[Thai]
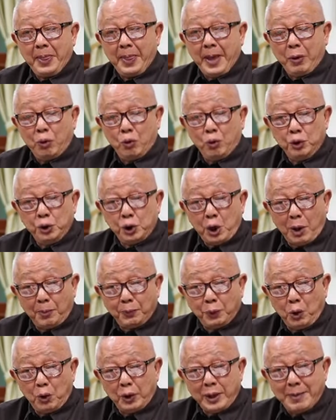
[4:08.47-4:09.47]
แต่คุณตอบ
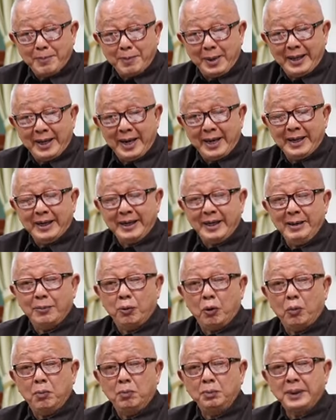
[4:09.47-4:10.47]
โต้ในประเด็นที่
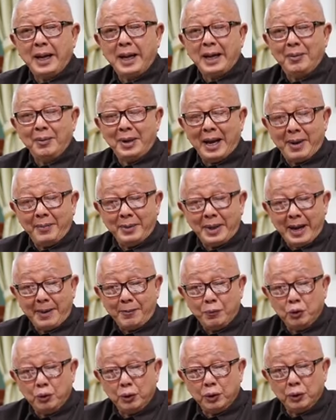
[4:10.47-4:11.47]
ผมตั้งคำถามถาม
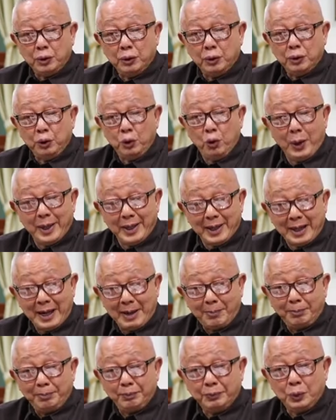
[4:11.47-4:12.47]
คุณด้วยนะค
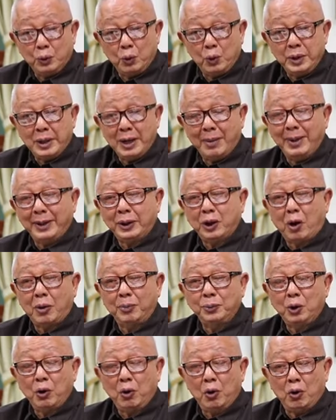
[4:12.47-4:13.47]
รับ คุณอย่าไปตอ
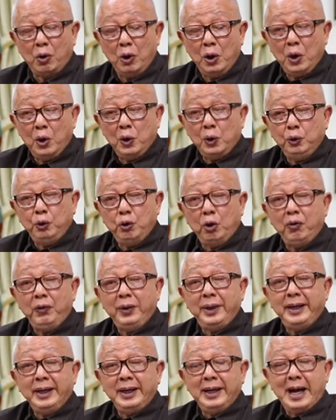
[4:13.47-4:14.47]
บโต้ด้วย
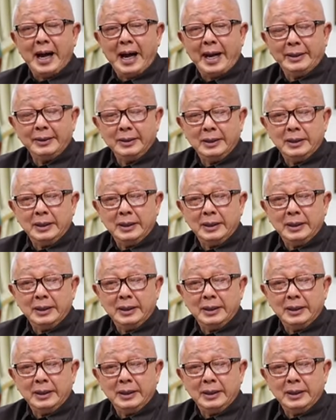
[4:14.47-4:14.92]
วิธีการ